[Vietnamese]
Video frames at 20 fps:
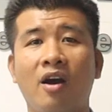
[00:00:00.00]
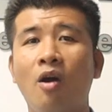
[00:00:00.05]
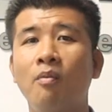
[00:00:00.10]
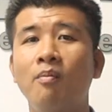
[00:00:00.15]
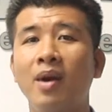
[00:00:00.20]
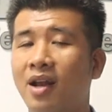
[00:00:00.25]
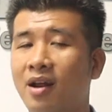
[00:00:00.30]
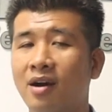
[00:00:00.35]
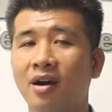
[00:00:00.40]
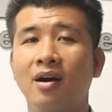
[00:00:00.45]

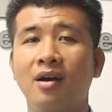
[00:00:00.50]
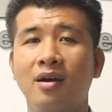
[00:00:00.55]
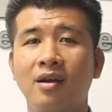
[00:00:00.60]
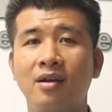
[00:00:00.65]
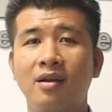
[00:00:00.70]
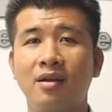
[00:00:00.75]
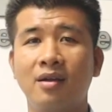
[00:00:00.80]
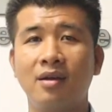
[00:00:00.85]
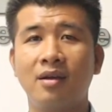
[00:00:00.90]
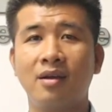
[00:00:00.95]
không bình thường.
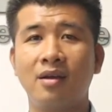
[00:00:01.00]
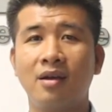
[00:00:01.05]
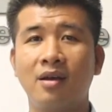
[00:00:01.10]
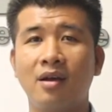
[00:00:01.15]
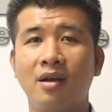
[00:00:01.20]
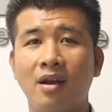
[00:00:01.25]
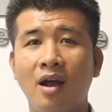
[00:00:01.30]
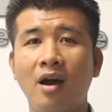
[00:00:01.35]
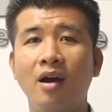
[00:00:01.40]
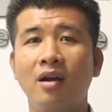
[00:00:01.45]

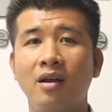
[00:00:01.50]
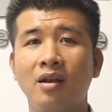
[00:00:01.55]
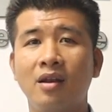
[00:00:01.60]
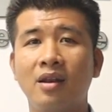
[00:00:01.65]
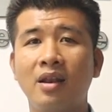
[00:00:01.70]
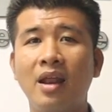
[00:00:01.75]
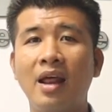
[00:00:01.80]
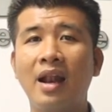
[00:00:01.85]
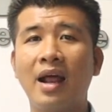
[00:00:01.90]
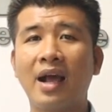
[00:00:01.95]
Đó,
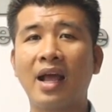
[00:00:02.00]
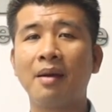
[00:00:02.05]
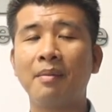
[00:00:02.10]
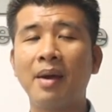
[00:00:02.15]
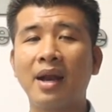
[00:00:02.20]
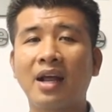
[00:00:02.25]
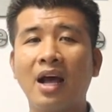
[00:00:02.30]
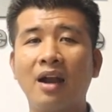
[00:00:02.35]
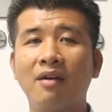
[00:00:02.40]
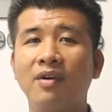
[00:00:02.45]
nên là các
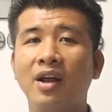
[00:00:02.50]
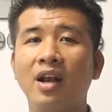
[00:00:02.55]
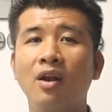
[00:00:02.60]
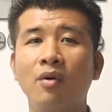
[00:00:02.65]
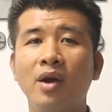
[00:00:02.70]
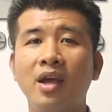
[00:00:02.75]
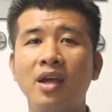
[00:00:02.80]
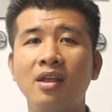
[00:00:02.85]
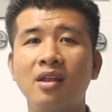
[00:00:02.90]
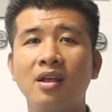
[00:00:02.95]
bạn cần phải
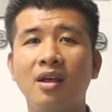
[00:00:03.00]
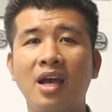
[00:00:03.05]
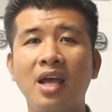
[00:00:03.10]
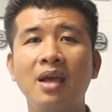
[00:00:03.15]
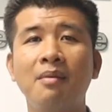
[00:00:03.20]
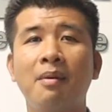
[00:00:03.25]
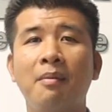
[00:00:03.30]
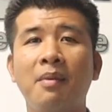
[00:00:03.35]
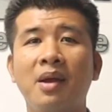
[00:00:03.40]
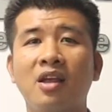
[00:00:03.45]
lưu ý
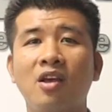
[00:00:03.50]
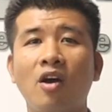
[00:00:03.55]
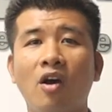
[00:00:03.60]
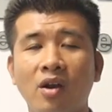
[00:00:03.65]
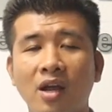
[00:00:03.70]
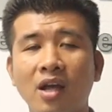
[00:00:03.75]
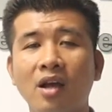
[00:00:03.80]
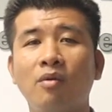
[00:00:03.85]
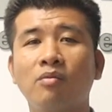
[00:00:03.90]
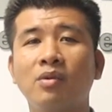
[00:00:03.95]
khi mà mình chọn
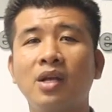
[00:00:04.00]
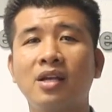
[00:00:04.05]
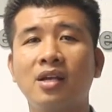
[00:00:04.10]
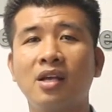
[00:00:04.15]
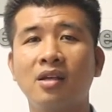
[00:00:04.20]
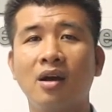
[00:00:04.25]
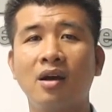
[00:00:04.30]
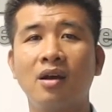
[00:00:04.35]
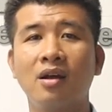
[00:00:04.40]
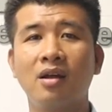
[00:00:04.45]
cái công ty
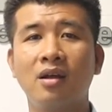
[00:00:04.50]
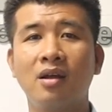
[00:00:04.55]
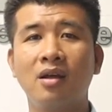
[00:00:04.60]
xây dựng.